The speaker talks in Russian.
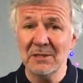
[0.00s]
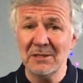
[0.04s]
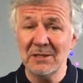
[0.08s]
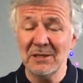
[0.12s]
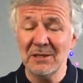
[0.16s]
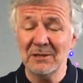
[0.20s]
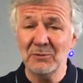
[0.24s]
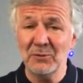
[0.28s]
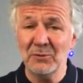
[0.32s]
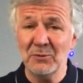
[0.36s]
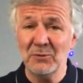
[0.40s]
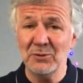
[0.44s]
Те,
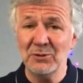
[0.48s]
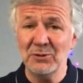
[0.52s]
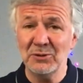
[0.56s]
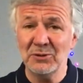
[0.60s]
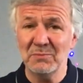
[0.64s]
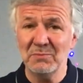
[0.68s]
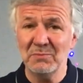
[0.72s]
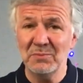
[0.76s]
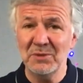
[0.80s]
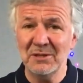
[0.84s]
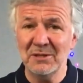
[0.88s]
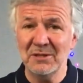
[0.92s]
кто
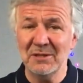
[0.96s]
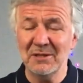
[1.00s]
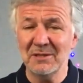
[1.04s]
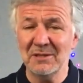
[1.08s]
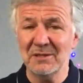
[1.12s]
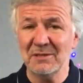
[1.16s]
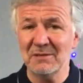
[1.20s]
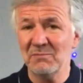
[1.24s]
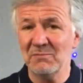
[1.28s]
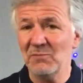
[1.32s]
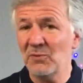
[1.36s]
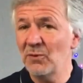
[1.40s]
хочет
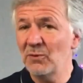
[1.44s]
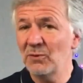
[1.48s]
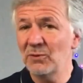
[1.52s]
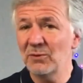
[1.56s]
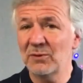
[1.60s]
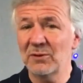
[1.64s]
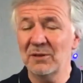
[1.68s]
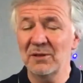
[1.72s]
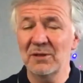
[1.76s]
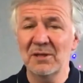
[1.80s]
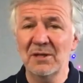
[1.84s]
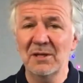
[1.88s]
бизнес,
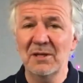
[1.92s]
могут,